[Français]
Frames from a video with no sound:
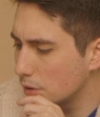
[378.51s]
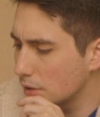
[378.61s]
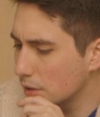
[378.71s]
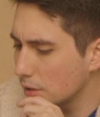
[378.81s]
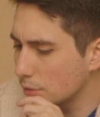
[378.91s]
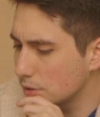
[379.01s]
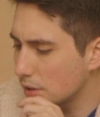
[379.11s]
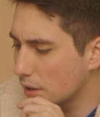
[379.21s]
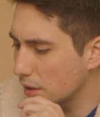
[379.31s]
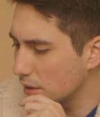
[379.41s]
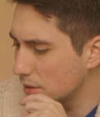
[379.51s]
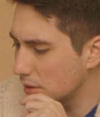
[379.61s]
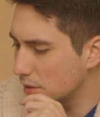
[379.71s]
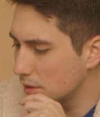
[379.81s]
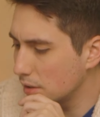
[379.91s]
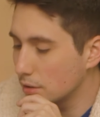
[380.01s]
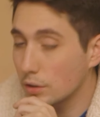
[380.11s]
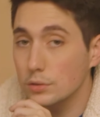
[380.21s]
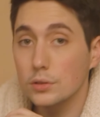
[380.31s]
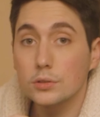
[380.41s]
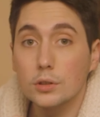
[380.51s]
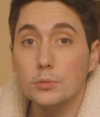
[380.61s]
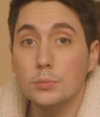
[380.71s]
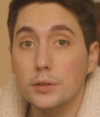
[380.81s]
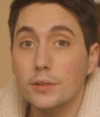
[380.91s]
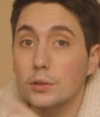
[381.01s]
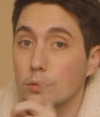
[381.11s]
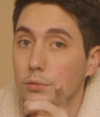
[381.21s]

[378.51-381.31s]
la dernière de Stargate c'était 30 octobre 2022,